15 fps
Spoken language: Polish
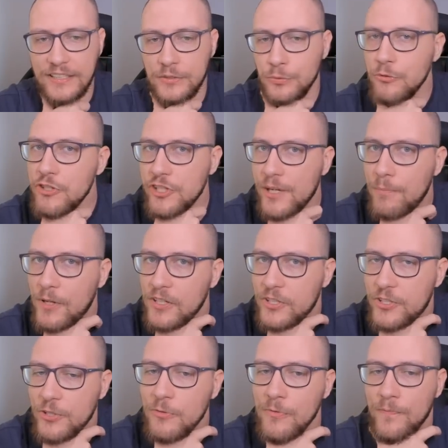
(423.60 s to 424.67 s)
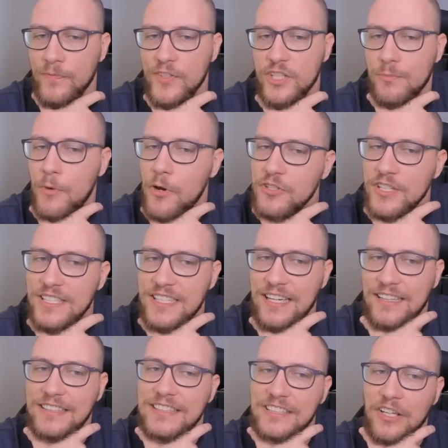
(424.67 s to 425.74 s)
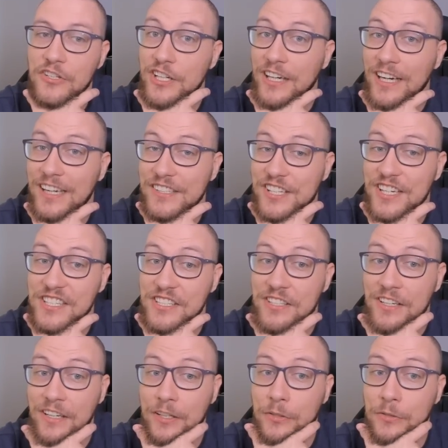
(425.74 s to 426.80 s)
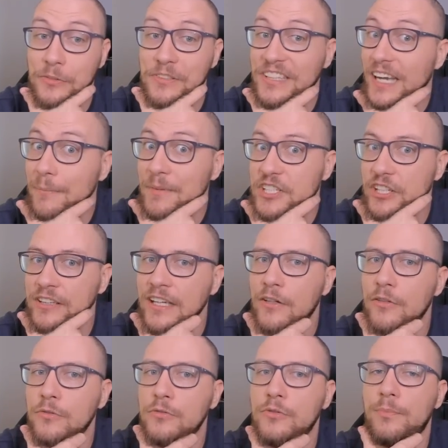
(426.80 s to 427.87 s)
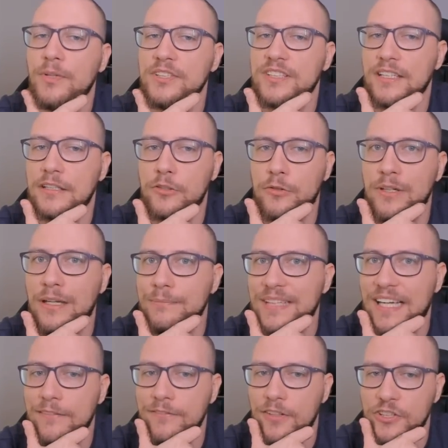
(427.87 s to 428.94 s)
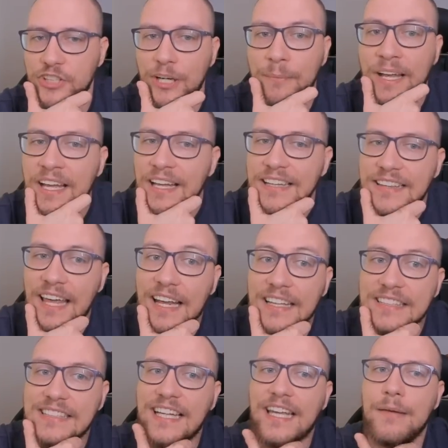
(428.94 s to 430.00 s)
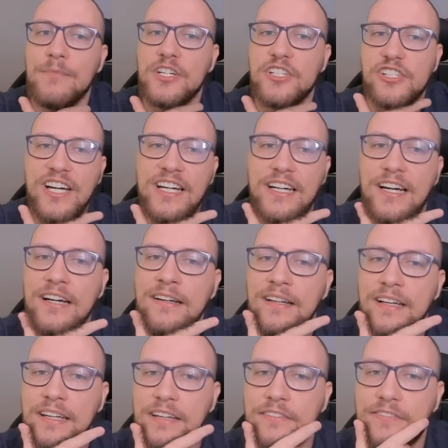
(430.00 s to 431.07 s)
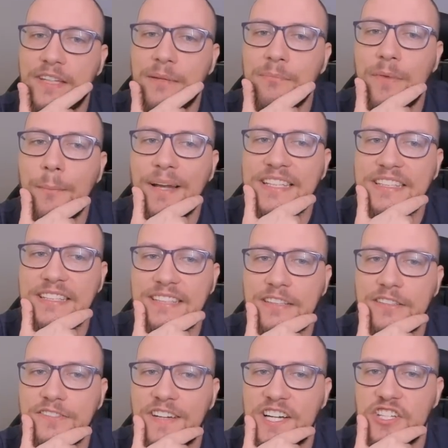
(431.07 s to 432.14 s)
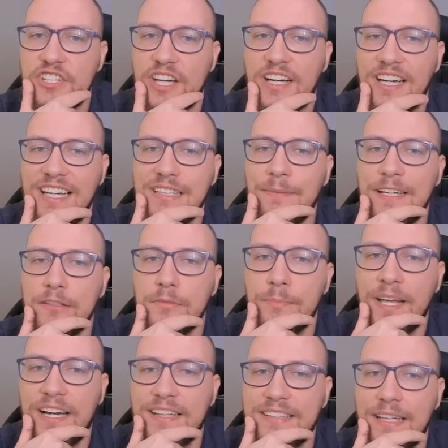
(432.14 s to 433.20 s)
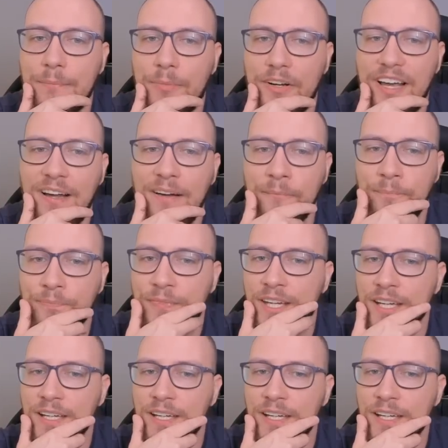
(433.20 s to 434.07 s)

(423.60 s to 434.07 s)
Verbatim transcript: I słusznie policzył, że można zagrać skoczek H6, król nie ma żadnego ruchu poza królem na F8, teraz dajemy szacha i w tym momencie zauważcie, hetman odbiera te pola,